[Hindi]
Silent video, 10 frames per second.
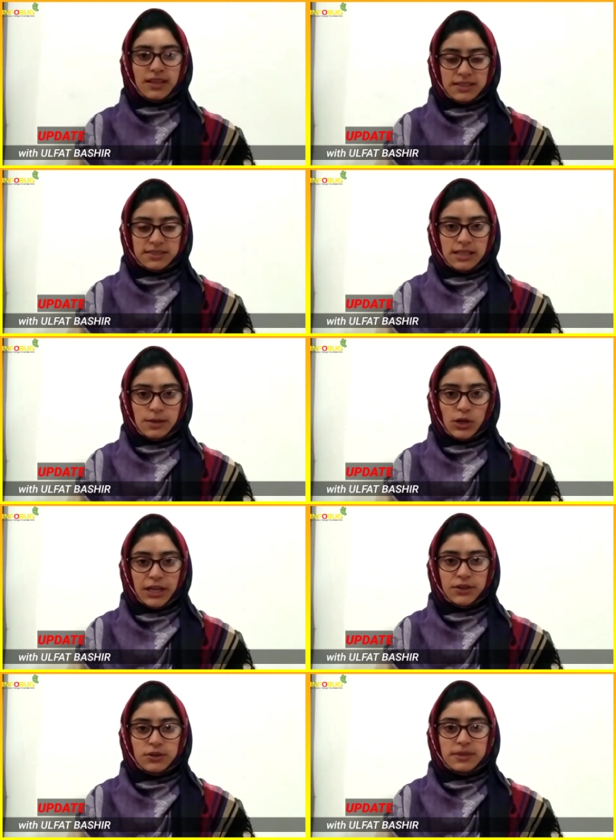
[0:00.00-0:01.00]
अस्सलाम
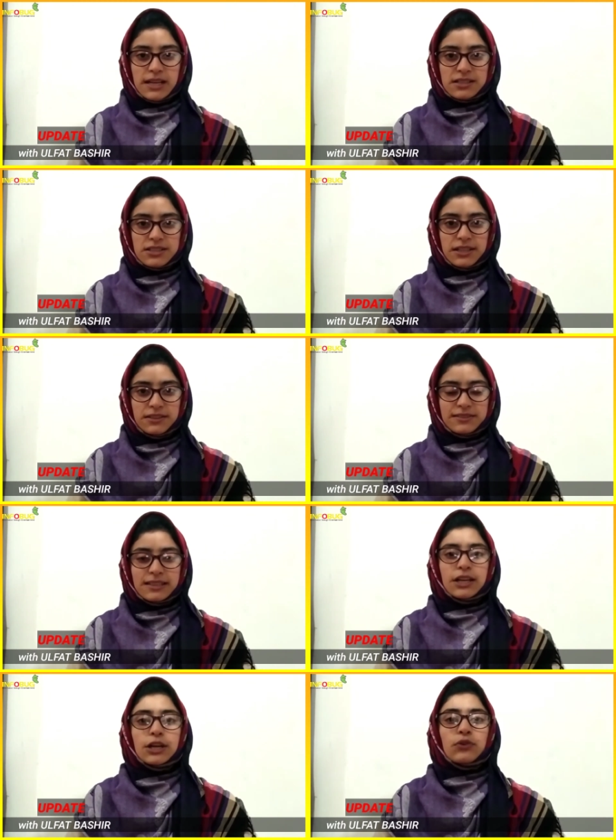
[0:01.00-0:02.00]
वालेकुम नाजरीन
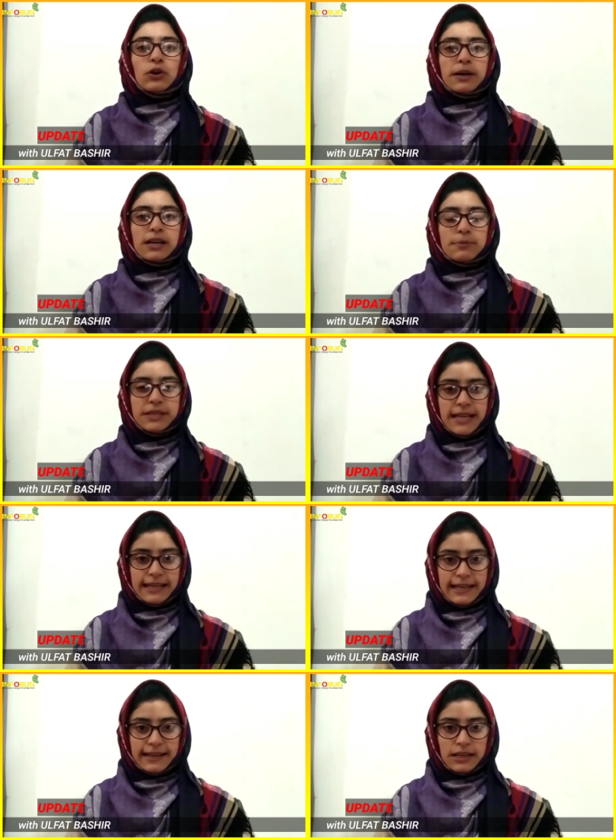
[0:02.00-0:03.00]
इन्फो
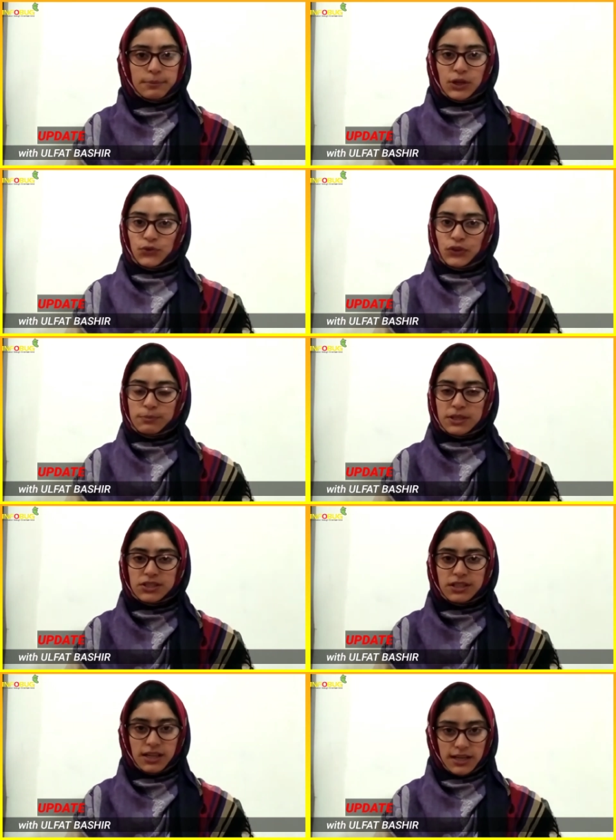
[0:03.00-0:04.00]
अपडेट लेकर मैं अल्फत
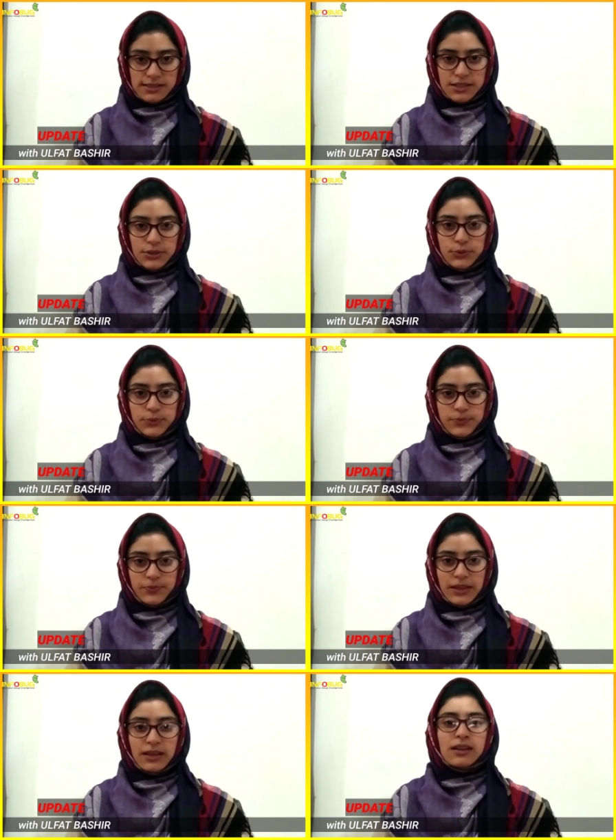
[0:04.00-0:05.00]
बशीर हाजिर हूँ
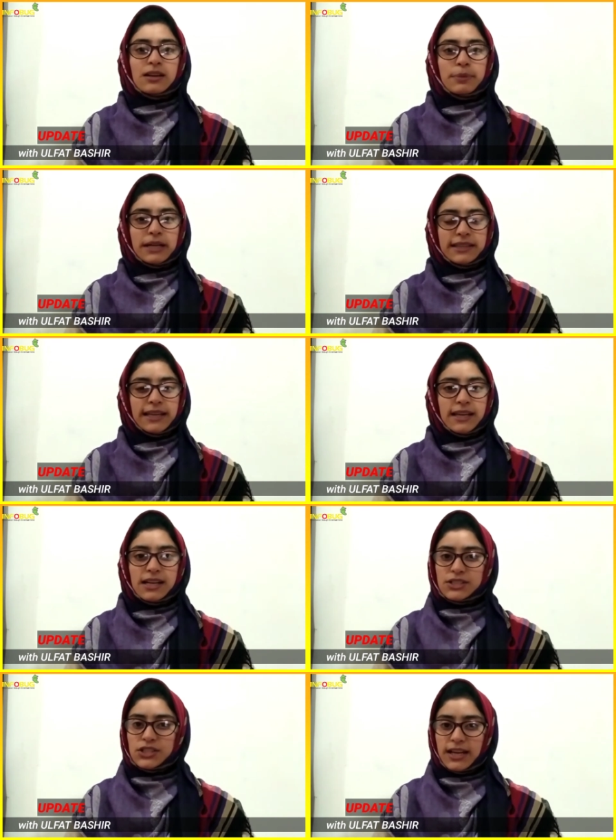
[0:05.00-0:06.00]
बढ़ते हैं
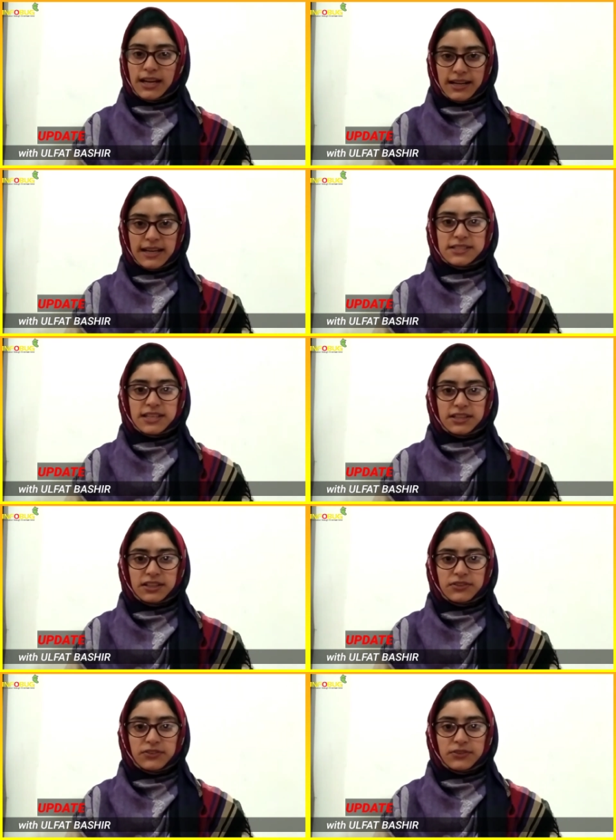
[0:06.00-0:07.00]
आज के हेडलाइंस की
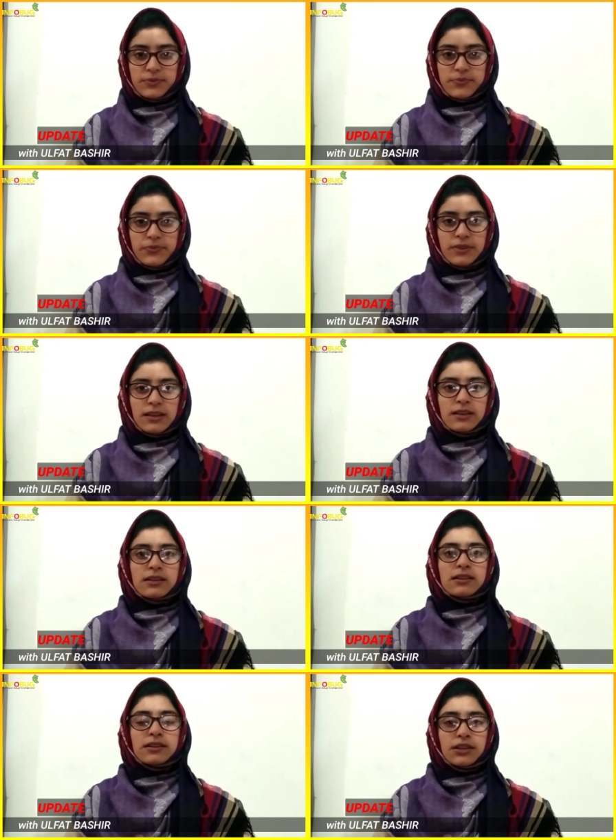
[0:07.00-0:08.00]
तरफ
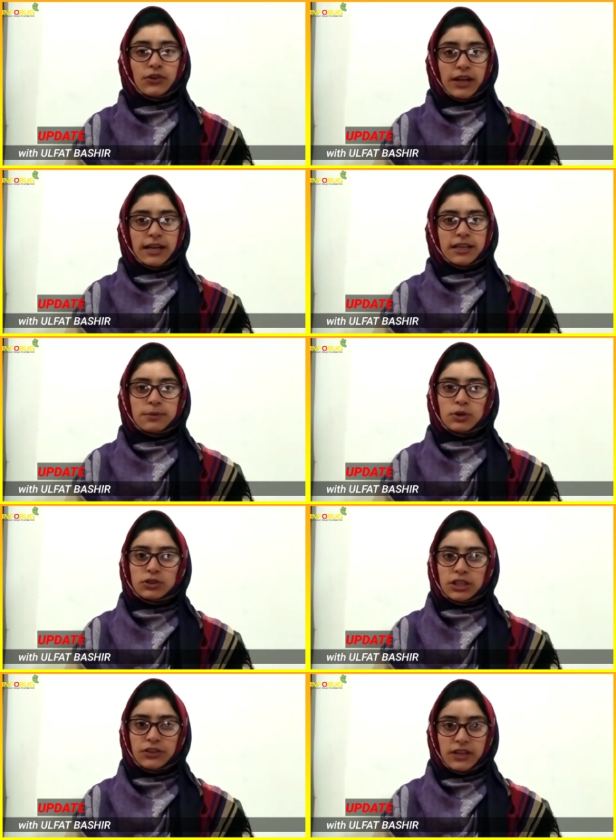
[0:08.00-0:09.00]
न्यू दिल्ली के
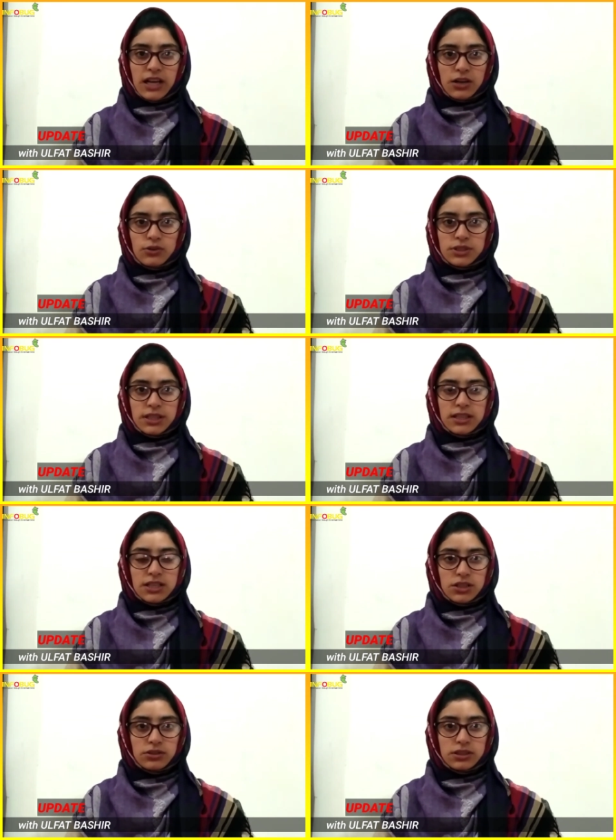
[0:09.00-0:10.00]
मुख्तलिफ इलाकों से
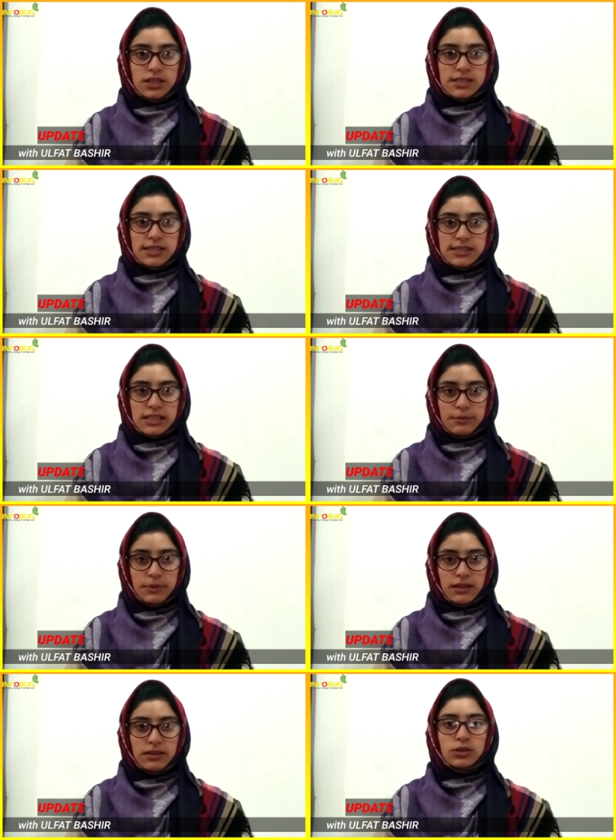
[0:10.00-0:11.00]
तशद के सिलसिले
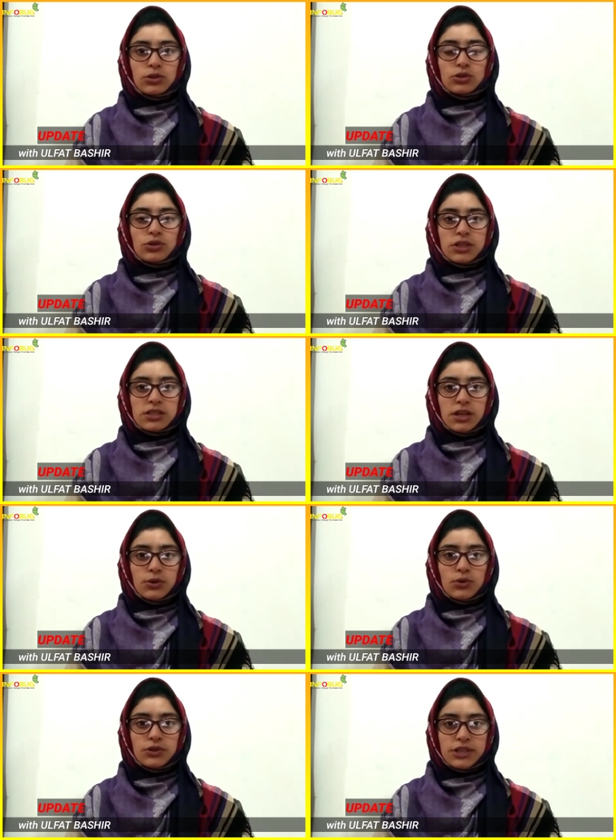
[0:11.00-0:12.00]
में 200
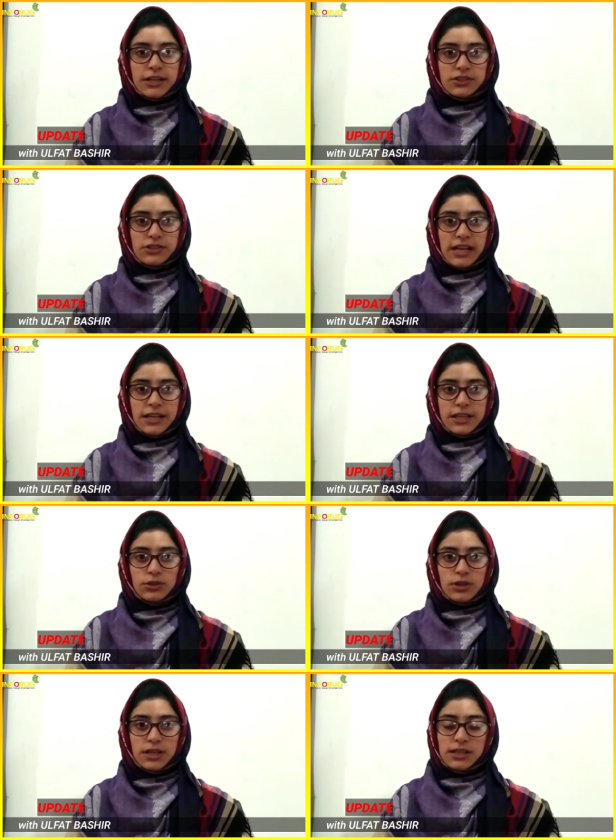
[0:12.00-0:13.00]
किसानों को ट्रैक्टर रैली के
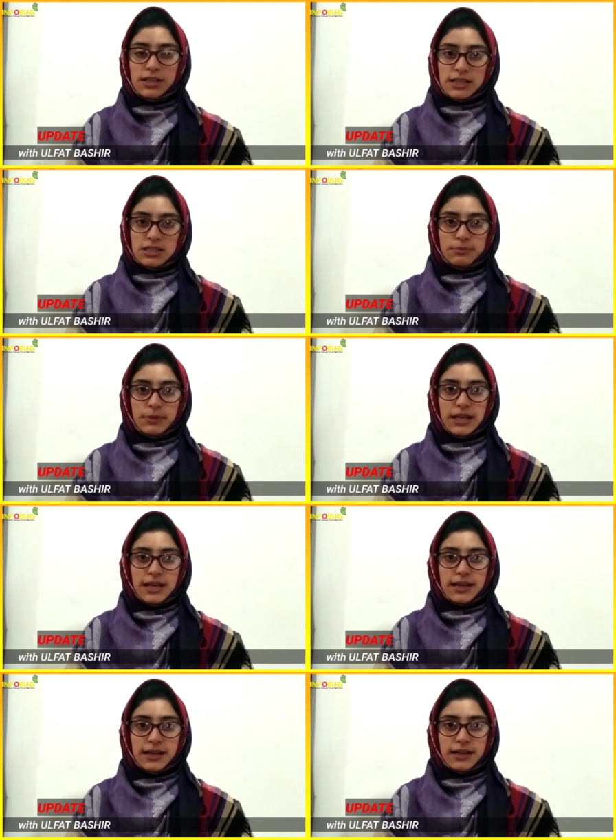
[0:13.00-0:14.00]
दौरान हिरासत में
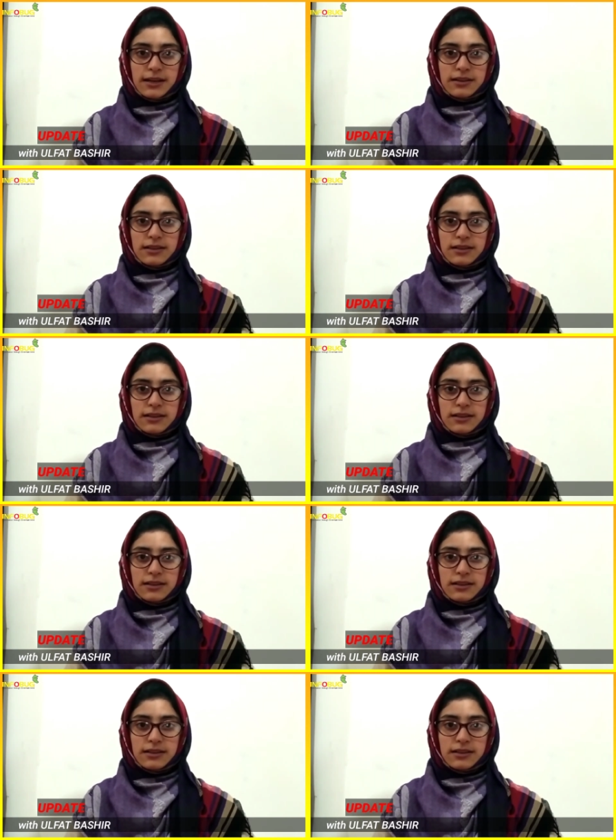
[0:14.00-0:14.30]
लिया गया